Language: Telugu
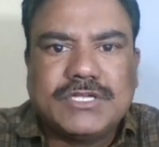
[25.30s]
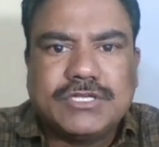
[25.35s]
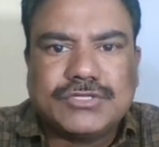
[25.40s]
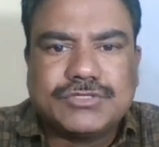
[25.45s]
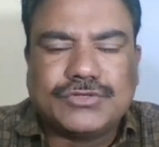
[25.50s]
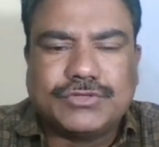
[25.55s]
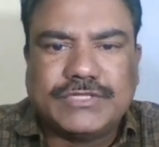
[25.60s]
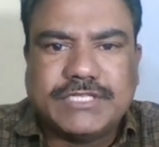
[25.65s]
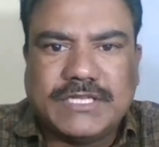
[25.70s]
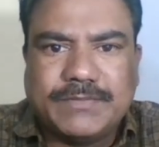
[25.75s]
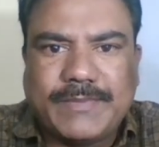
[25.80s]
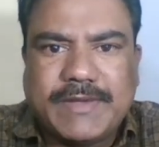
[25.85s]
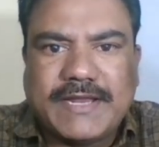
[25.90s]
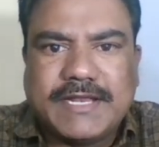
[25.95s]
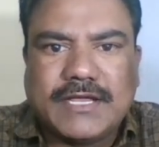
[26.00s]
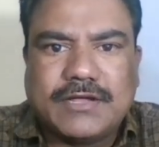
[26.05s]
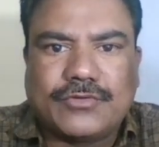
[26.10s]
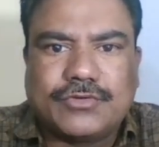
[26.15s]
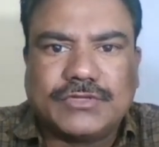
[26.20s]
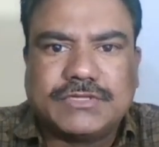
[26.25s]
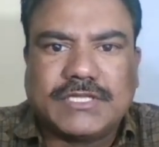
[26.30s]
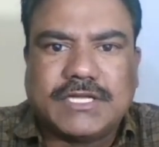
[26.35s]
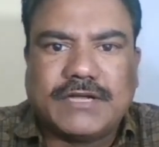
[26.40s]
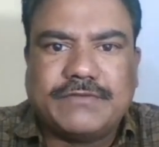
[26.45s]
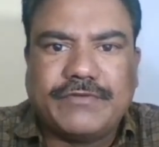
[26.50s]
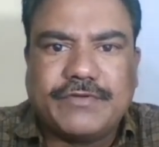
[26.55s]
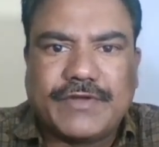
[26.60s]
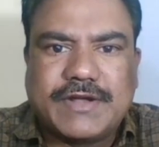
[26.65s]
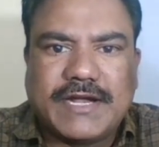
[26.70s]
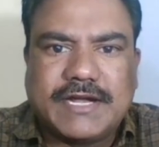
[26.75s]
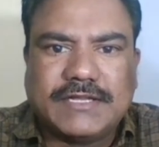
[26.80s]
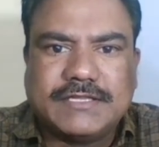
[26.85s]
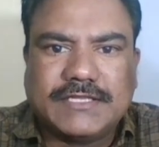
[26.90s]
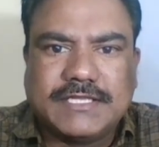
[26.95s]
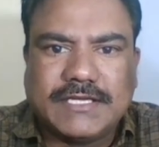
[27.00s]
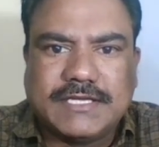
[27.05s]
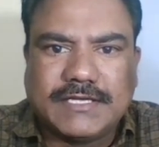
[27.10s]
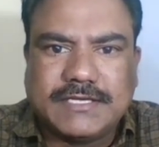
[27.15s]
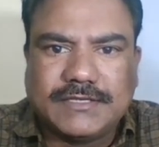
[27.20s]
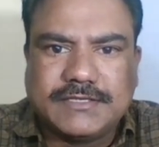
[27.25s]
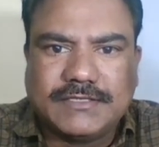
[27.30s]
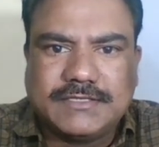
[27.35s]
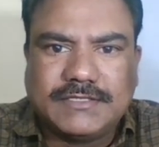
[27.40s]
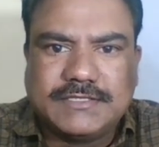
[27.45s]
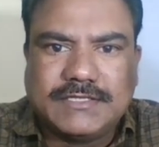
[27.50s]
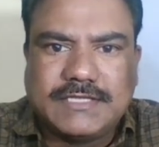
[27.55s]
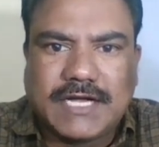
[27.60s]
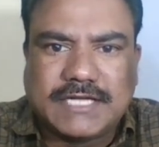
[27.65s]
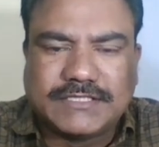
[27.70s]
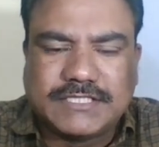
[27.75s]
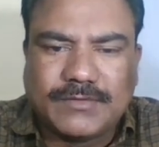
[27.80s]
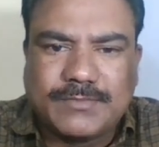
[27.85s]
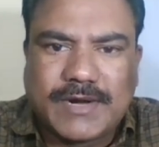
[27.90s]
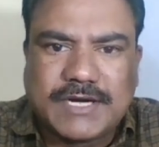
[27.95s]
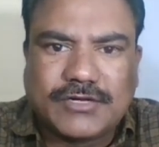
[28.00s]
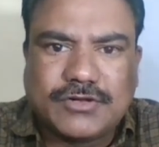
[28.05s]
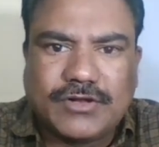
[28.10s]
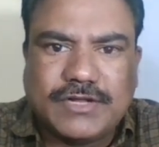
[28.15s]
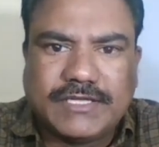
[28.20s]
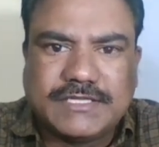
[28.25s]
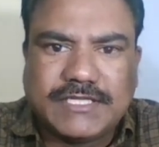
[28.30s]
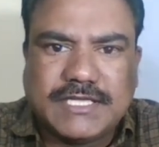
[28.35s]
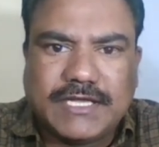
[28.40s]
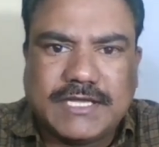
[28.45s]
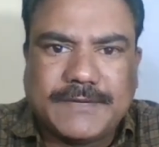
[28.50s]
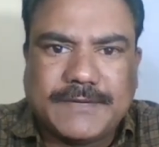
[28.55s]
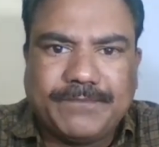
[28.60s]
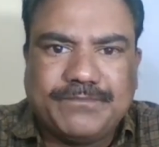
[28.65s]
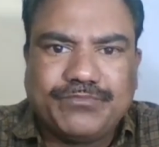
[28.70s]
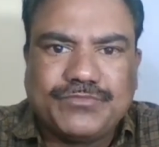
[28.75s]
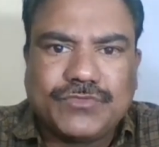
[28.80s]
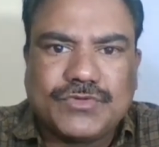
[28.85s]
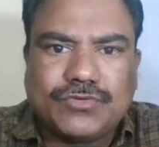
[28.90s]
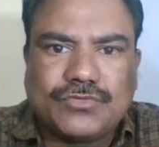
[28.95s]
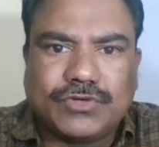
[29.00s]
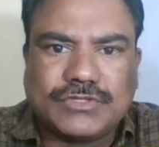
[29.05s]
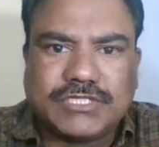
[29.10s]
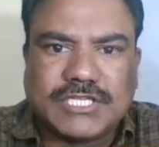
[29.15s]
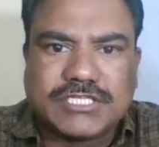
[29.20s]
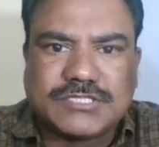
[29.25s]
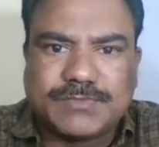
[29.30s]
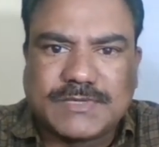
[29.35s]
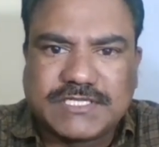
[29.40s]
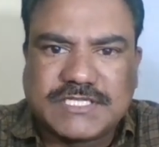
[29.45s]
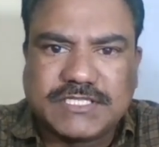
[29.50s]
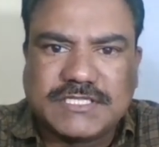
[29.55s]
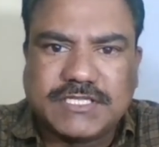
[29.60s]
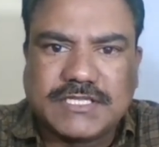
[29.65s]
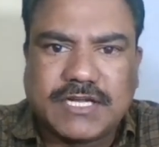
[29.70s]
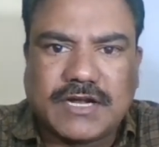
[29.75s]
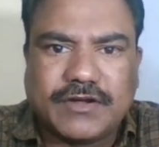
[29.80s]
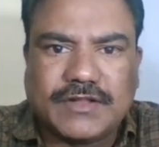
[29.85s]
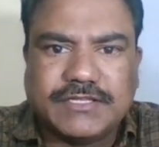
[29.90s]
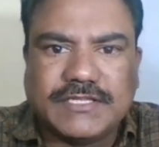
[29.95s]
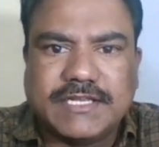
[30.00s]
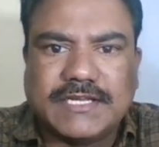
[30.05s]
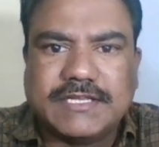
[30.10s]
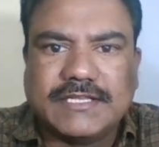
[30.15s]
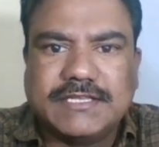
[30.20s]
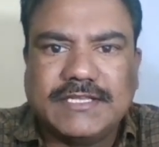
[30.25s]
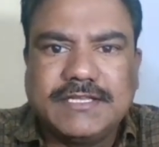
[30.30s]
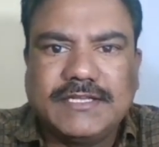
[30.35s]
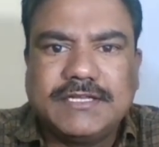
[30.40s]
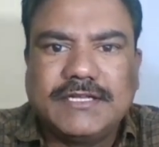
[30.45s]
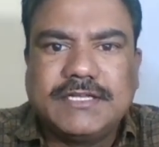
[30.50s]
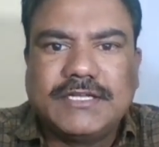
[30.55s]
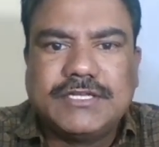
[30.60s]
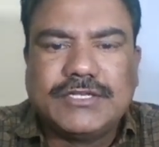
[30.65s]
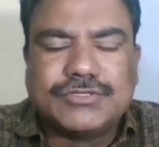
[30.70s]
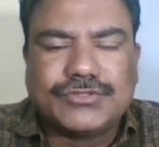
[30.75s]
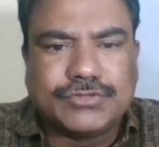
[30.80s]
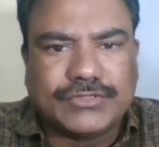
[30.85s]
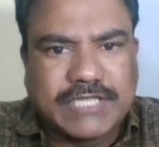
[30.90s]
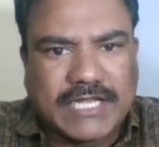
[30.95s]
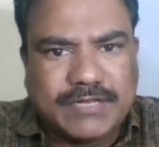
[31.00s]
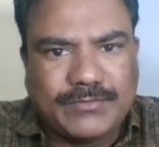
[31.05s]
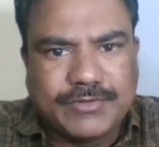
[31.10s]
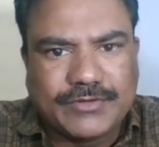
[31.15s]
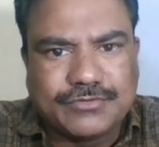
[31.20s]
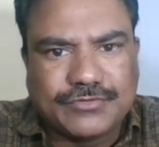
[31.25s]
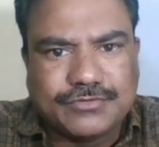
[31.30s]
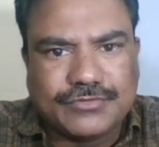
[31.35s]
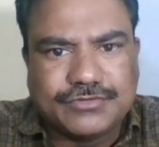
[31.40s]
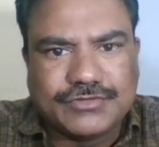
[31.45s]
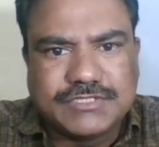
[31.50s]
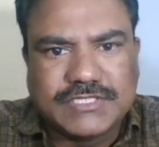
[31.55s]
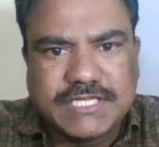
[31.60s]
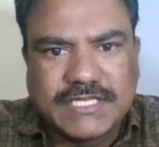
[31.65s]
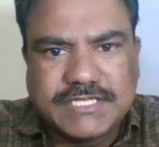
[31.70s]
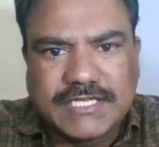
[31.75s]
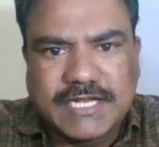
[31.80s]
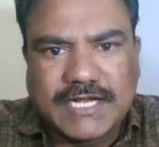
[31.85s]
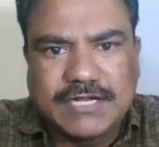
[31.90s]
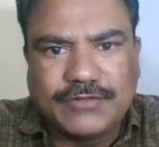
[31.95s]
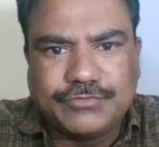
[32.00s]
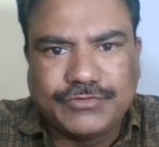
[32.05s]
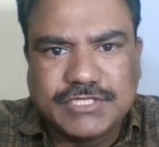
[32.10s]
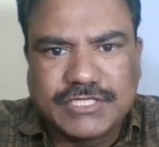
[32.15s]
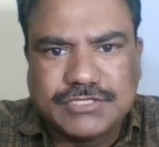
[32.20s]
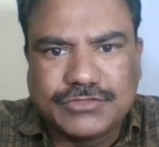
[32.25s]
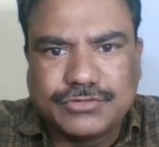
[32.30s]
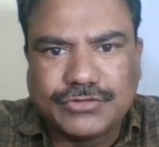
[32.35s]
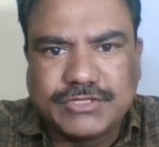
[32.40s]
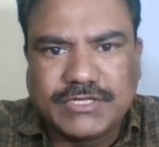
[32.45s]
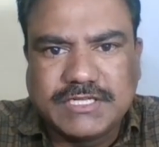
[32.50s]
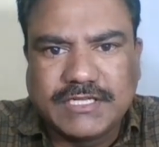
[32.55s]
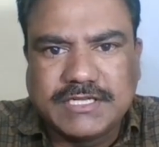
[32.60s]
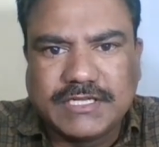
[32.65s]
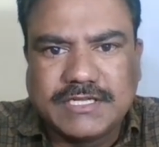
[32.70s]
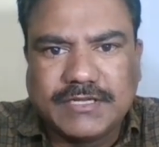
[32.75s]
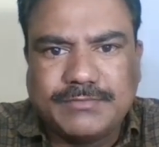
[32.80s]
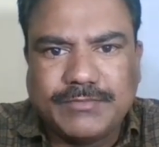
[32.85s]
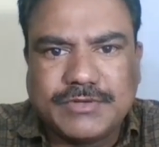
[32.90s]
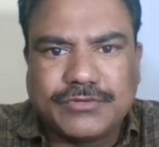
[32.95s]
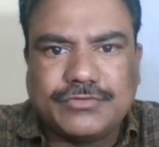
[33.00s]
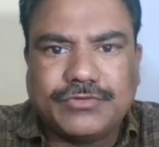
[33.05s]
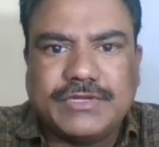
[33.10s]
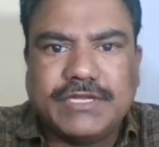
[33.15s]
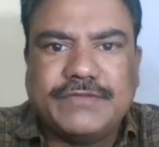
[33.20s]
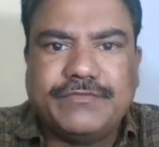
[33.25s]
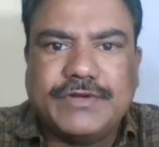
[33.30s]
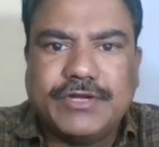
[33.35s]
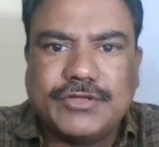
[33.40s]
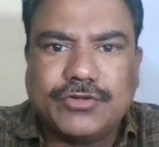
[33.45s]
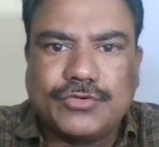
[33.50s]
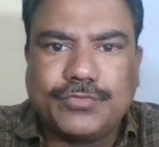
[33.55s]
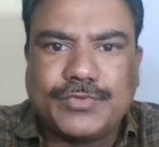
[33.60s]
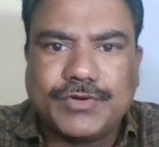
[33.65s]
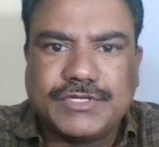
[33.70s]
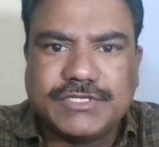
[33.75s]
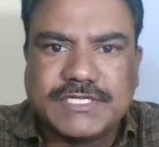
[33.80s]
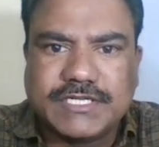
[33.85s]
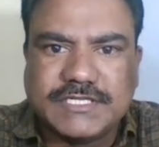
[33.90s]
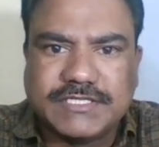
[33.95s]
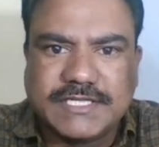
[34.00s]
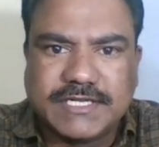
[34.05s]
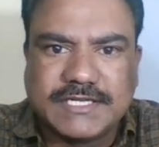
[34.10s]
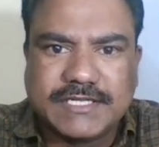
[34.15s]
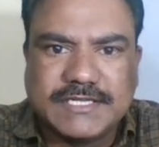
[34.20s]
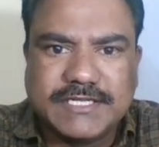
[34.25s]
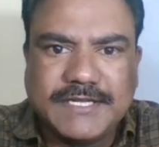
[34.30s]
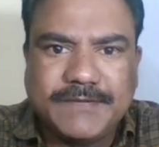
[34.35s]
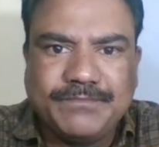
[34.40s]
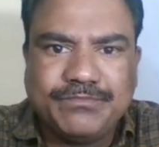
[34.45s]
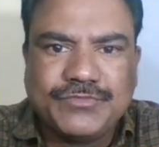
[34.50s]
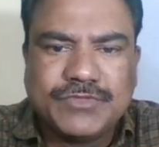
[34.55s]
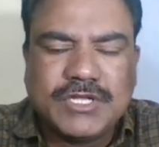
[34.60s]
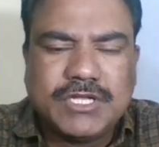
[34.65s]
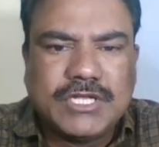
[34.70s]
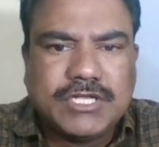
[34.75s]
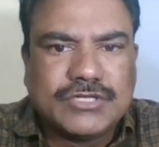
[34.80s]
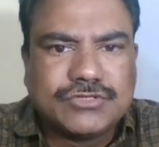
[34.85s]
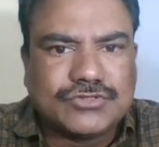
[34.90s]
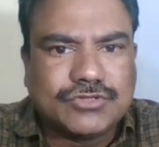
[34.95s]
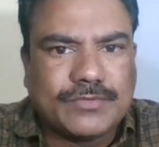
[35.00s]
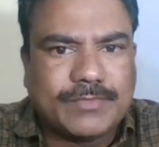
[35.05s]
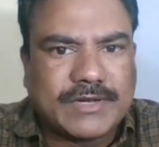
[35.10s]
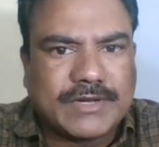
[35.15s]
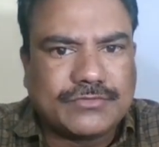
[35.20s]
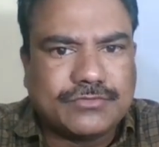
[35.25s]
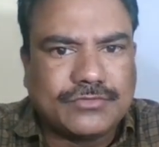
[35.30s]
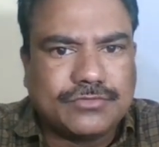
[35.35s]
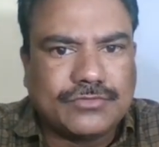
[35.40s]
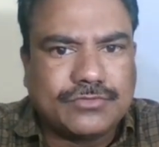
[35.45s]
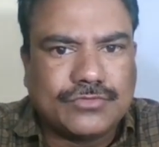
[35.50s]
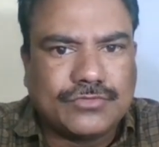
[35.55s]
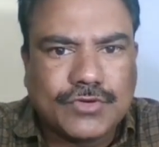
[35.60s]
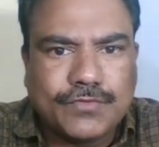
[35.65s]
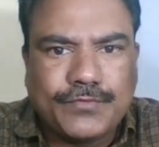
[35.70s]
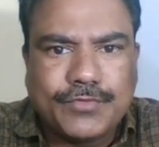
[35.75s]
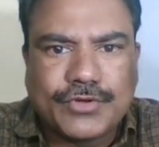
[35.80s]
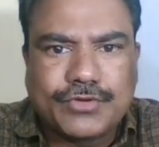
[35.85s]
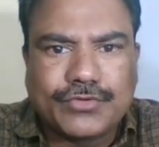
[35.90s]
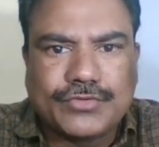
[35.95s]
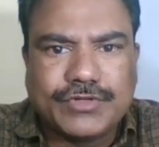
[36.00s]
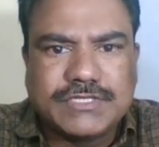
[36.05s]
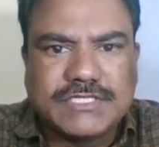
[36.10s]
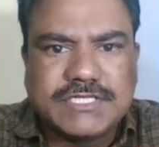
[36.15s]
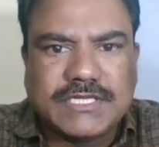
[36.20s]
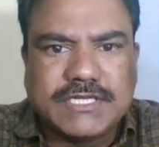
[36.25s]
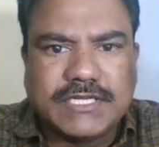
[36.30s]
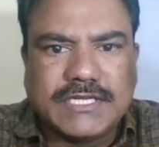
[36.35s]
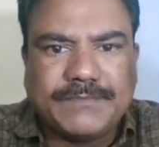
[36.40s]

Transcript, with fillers: సో దీనిపైన కొంత వివరణ అడిగితే అతని మాటలో అయితే కొంత స్పష్టత రావడం జరిగింది సో దాన్ని మీకు షేర్ చేయాలనే ఉద్దేశంతో మీకు ఈ వీడియో రూపంలో చేయడం జరిగింది సో మనకు గ్రూప్ ఫోర్ గురించి